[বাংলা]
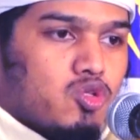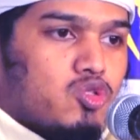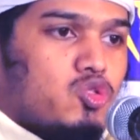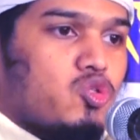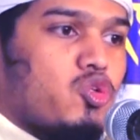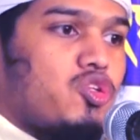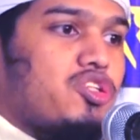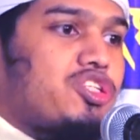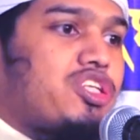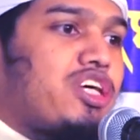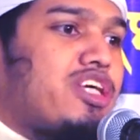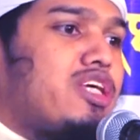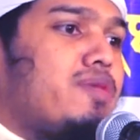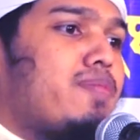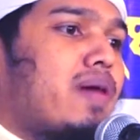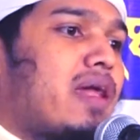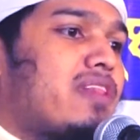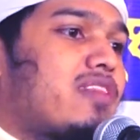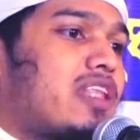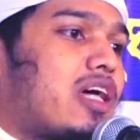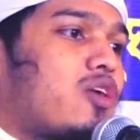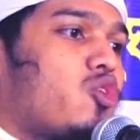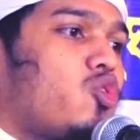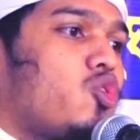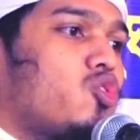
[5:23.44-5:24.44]
যদি সেই
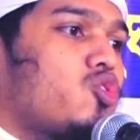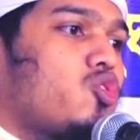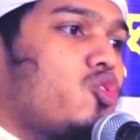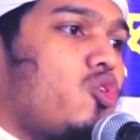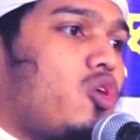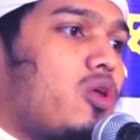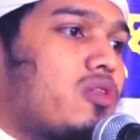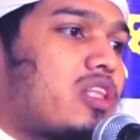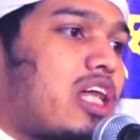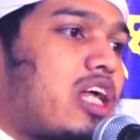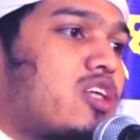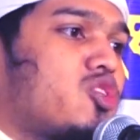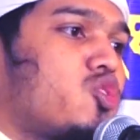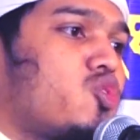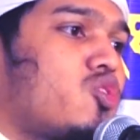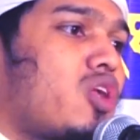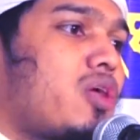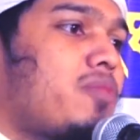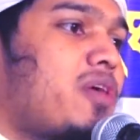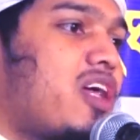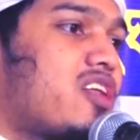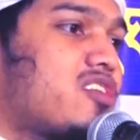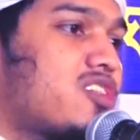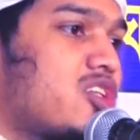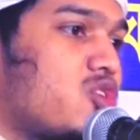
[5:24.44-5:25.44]
ইমানদার হতো তার জন্য
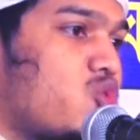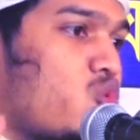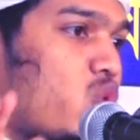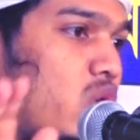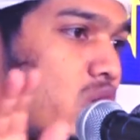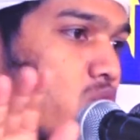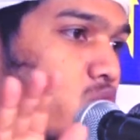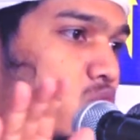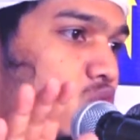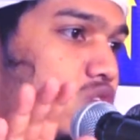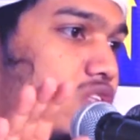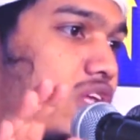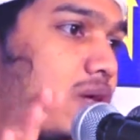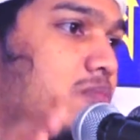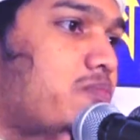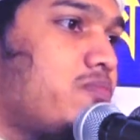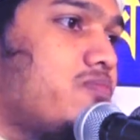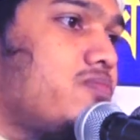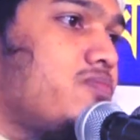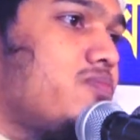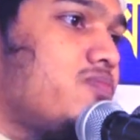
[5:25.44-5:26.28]
আমি আজকে দোয়া করতাম